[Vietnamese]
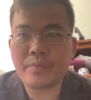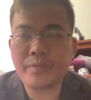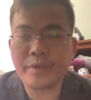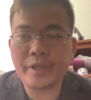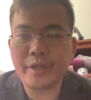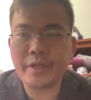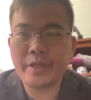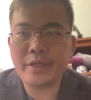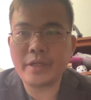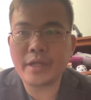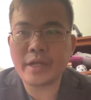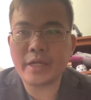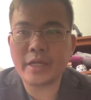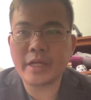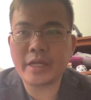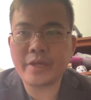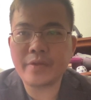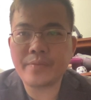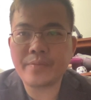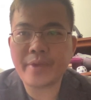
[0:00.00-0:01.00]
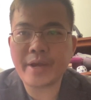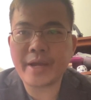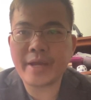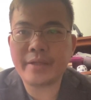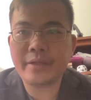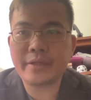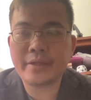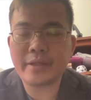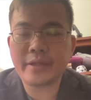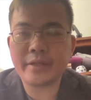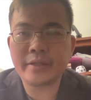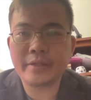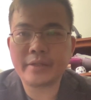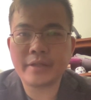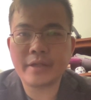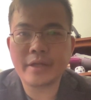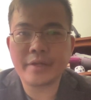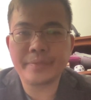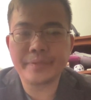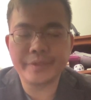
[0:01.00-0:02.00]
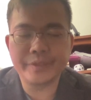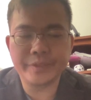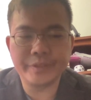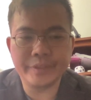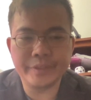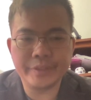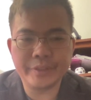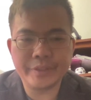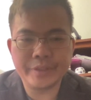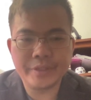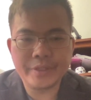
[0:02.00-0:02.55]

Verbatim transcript: Mỹ là ngày 3 tháng uh, à, 10